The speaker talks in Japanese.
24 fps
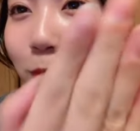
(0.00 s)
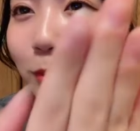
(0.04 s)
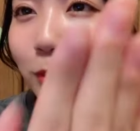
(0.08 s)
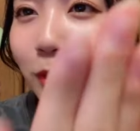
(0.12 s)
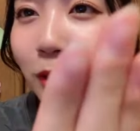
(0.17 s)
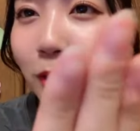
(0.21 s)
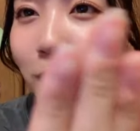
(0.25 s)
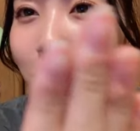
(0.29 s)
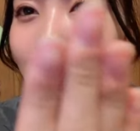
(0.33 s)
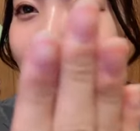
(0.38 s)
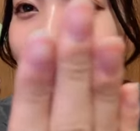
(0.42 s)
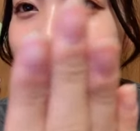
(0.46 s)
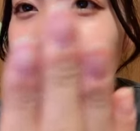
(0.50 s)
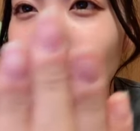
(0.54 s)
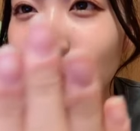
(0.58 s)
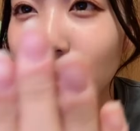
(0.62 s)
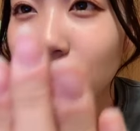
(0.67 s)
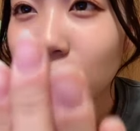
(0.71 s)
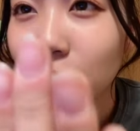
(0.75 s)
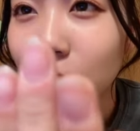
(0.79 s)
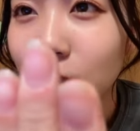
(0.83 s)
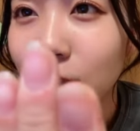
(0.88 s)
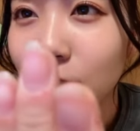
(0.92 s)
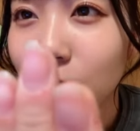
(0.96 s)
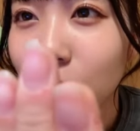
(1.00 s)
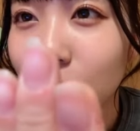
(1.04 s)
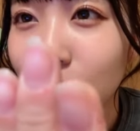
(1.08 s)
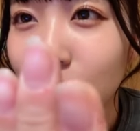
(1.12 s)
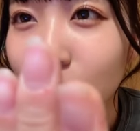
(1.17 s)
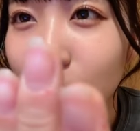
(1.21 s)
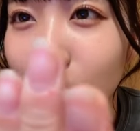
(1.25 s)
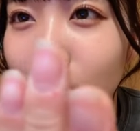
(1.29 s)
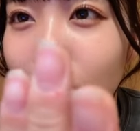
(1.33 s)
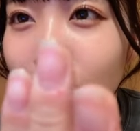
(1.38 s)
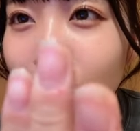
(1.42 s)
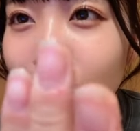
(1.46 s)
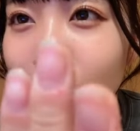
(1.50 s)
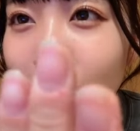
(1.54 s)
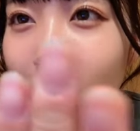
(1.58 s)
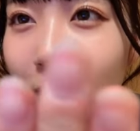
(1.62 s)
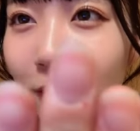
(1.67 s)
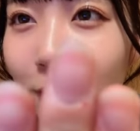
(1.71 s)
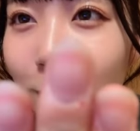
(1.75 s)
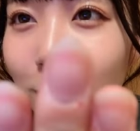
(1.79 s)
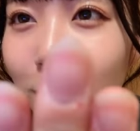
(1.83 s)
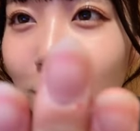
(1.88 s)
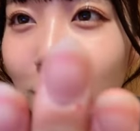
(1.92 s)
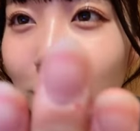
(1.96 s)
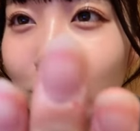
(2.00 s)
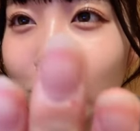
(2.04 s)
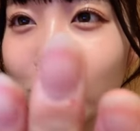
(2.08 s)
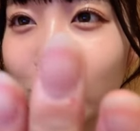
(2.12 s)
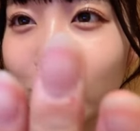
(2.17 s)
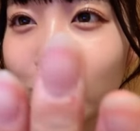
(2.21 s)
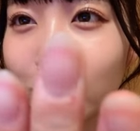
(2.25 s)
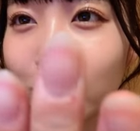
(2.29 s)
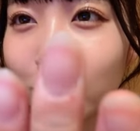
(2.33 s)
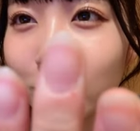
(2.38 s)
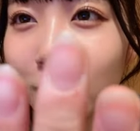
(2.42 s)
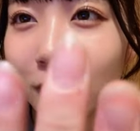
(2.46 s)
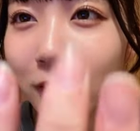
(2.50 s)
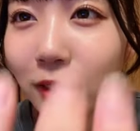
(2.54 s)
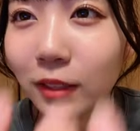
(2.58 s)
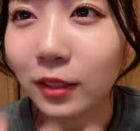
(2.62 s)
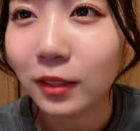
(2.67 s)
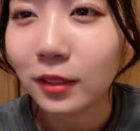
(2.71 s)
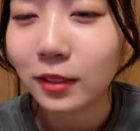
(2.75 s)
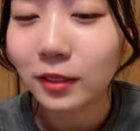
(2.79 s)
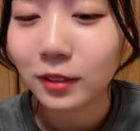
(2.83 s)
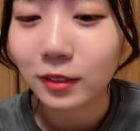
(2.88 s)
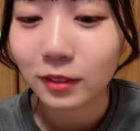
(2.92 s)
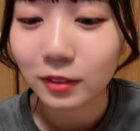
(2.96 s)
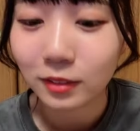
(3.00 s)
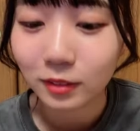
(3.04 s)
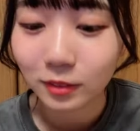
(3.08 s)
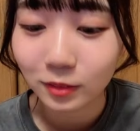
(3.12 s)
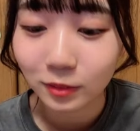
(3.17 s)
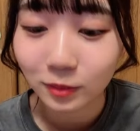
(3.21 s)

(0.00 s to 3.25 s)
ほら爪がさえぐいよねこのかけ方